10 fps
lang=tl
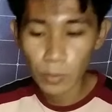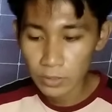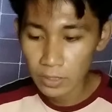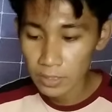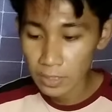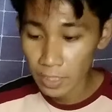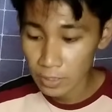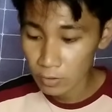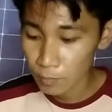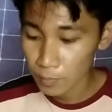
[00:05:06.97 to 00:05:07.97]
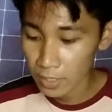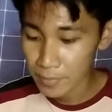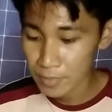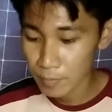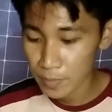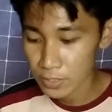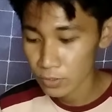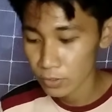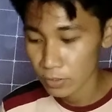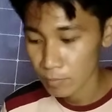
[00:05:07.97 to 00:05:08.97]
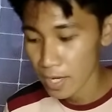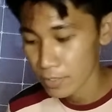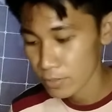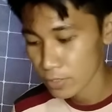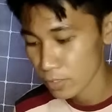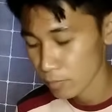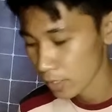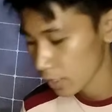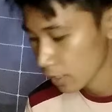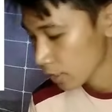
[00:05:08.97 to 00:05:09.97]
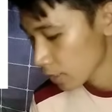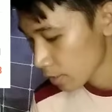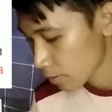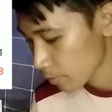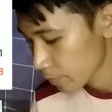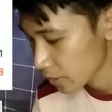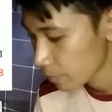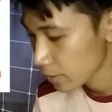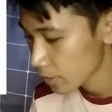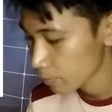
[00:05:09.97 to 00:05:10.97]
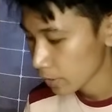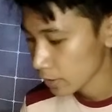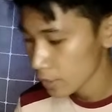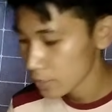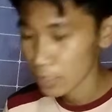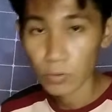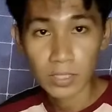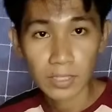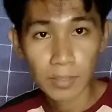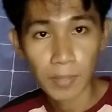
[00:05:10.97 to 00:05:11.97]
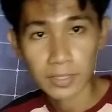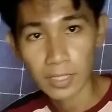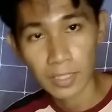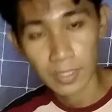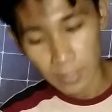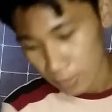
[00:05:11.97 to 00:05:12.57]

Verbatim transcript: umorder din kayo nito para mas ma-measure nyo na maayos yung inyong mga binibiling products katulad ng battery.